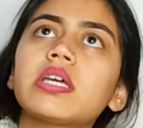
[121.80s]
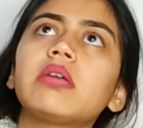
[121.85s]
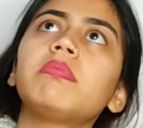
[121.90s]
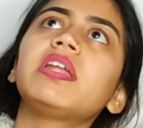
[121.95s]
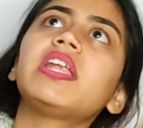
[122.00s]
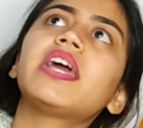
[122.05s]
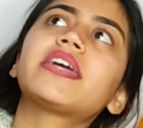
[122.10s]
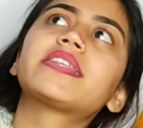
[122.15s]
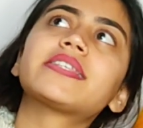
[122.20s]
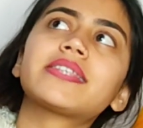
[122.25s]
सही
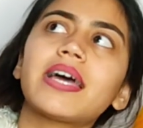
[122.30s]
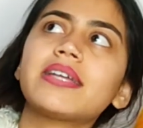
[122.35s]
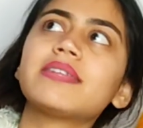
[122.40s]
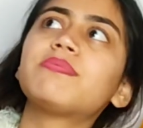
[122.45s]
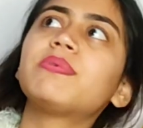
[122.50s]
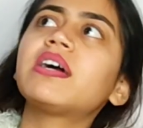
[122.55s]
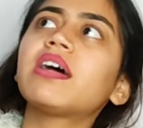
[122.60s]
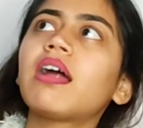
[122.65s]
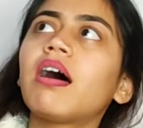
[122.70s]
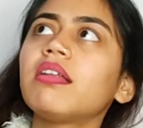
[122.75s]
मेरी एक्सरसाइज
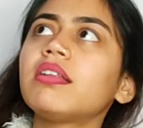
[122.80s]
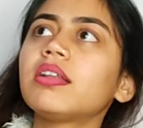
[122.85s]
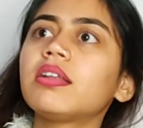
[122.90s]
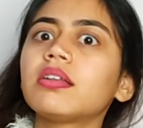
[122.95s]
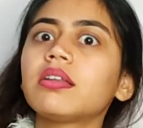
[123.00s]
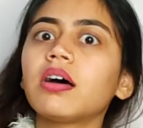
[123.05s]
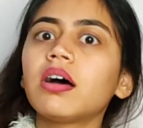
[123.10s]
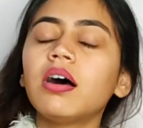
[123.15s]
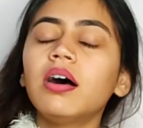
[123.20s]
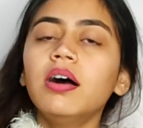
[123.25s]
भी करा
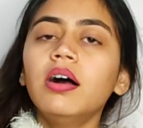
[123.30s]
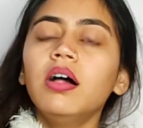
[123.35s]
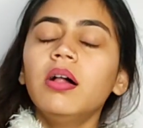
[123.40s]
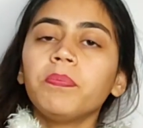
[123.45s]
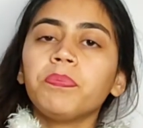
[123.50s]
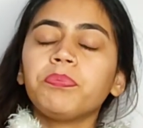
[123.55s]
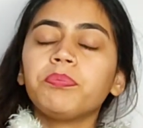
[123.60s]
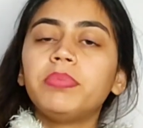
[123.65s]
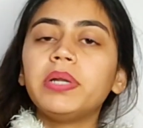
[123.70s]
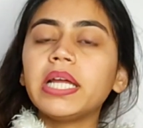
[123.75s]
देता था
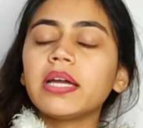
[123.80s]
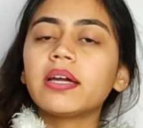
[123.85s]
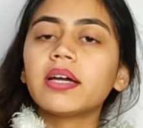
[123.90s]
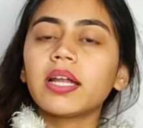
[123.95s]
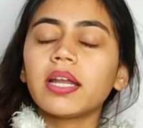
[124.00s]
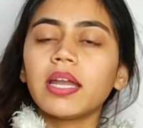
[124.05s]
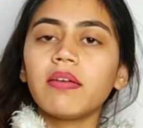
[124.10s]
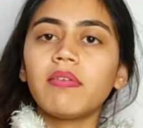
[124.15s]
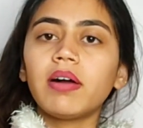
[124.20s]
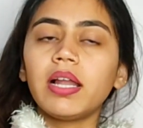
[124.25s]
ब्लिंक
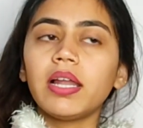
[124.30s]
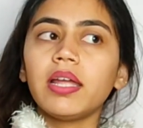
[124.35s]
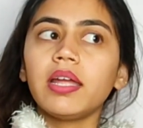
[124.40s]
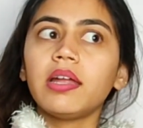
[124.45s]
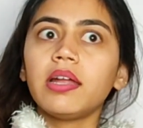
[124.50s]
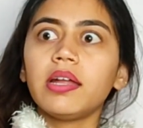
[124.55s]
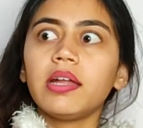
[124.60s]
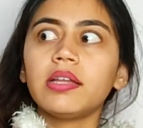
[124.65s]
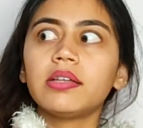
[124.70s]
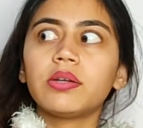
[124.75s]
करने वाली
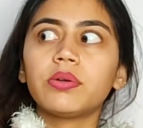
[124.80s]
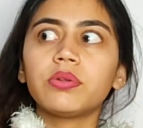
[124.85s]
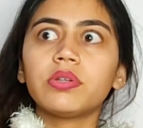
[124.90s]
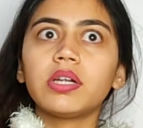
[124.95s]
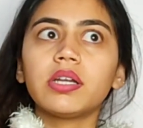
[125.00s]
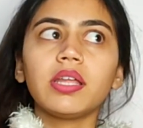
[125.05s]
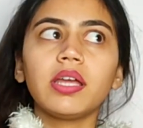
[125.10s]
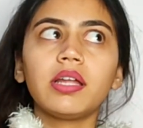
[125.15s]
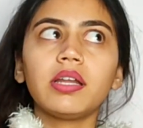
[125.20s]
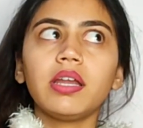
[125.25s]
इधर
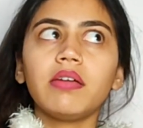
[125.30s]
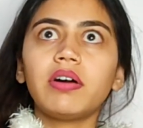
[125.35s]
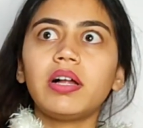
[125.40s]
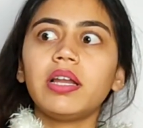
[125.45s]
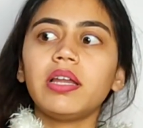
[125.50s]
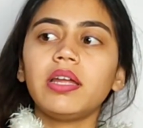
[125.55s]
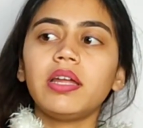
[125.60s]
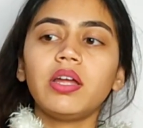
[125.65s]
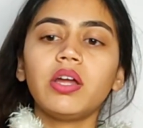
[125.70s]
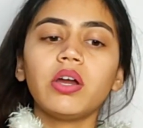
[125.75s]
उधर देखने
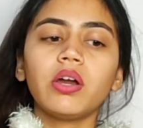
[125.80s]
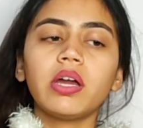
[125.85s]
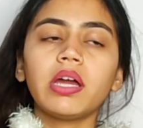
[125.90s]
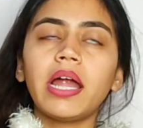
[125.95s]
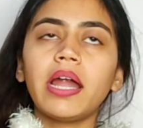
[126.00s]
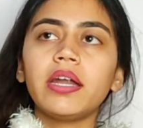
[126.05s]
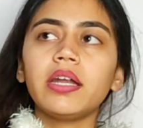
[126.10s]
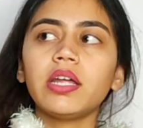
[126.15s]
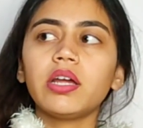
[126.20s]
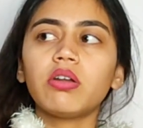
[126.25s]
वाली
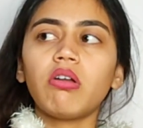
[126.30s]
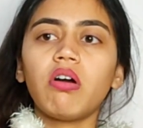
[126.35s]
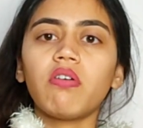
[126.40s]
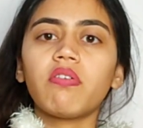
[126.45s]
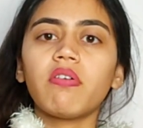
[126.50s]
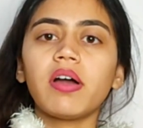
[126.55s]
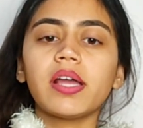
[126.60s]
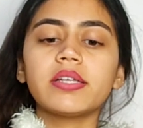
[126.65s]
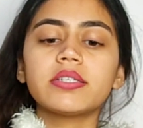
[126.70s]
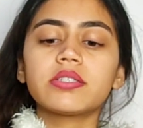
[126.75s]
एंटी
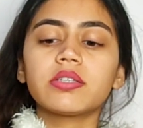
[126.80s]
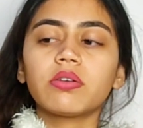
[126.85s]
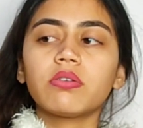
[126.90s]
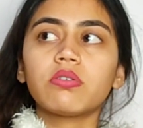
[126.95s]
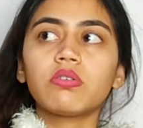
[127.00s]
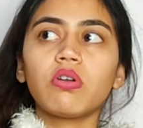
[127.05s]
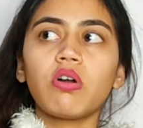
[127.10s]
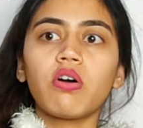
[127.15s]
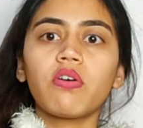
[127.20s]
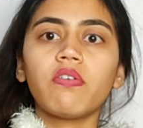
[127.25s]
क्लॉकवाइज
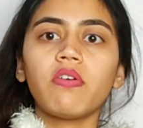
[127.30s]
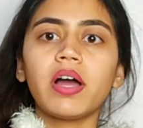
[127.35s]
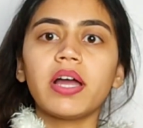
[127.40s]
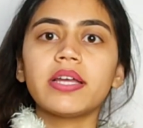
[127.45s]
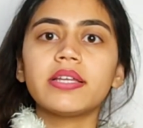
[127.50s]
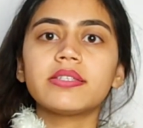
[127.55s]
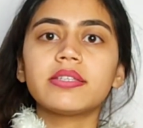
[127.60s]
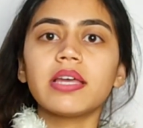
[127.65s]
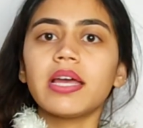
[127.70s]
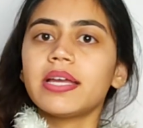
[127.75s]

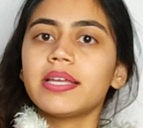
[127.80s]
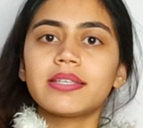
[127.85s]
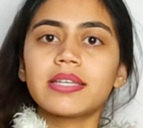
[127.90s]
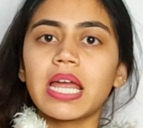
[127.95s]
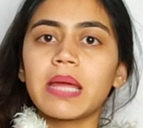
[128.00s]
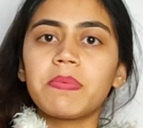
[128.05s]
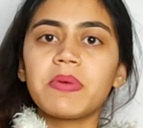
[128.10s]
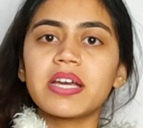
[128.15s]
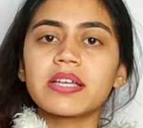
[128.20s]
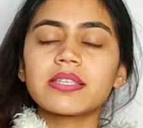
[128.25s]
क्लॉकवाइज इस
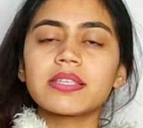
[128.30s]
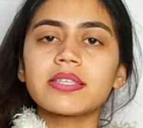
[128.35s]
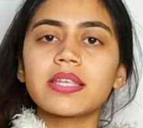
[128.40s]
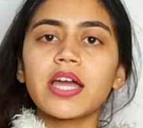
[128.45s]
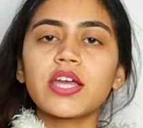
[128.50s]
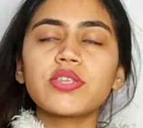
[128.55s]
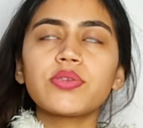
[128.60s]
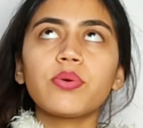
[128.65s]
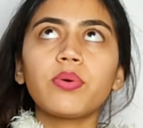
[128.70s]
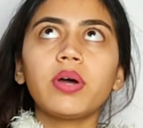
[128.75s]
टाइप की
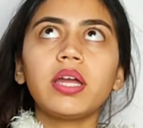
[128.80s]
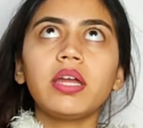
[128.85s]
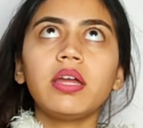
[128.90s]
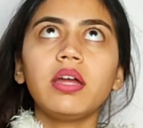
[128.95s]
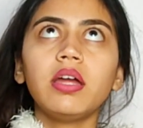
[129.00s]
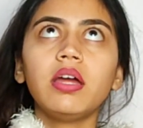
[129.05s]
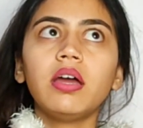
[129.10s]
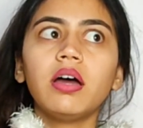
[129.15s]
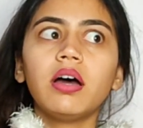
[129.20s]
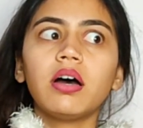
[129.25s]
एक्सरसाइज हो गई
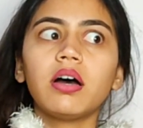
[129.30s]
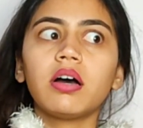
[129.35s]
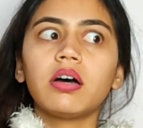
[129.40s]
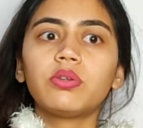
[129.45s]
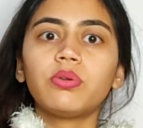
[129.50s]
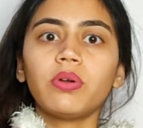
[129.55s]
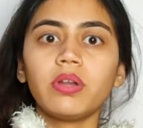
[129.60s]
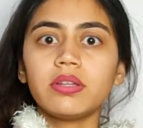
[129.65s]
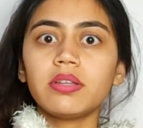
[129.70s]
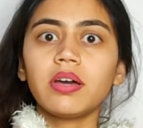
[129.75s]

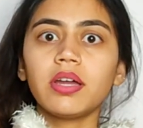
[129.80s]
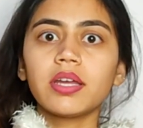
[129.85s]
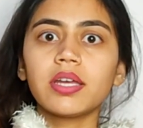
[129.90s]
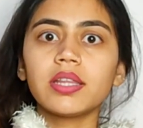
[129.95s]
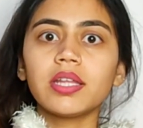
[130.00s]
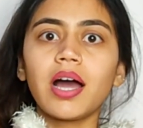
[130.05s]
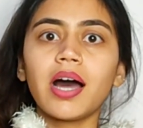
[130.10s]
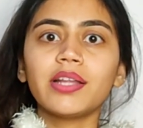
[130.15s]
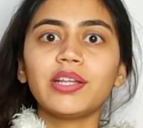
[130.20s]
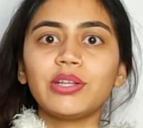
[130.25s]
थोड़ा सा करके
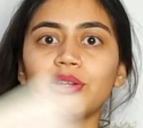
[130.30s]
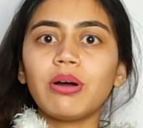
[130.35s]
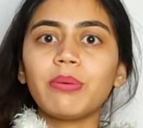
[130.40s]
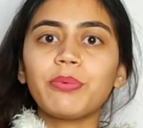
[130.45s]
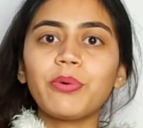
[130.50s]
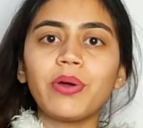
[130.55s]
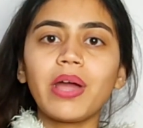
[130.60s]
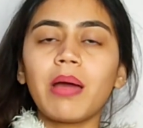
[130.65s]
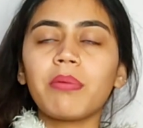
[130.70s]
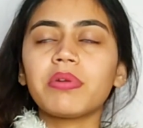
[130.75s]
दिखा देती हूँ
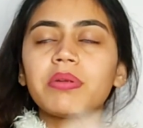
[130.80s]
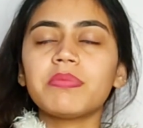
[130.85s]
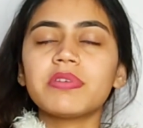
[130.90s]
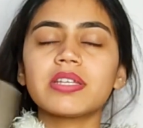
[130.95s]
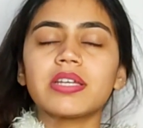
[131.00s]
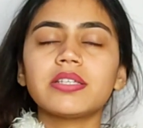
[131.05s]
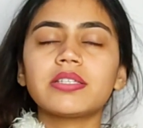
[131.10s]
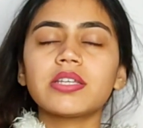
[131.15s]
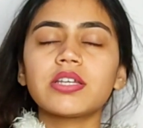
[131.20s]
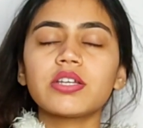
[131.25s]
आपको कैमरे में
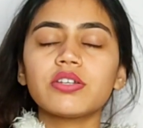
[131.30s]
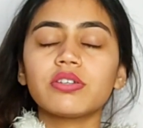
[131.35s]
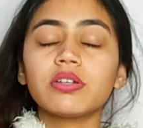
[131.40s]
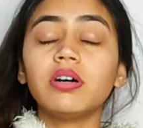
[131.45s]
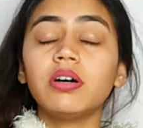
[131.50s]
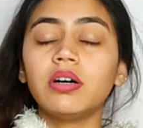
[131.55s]
सही से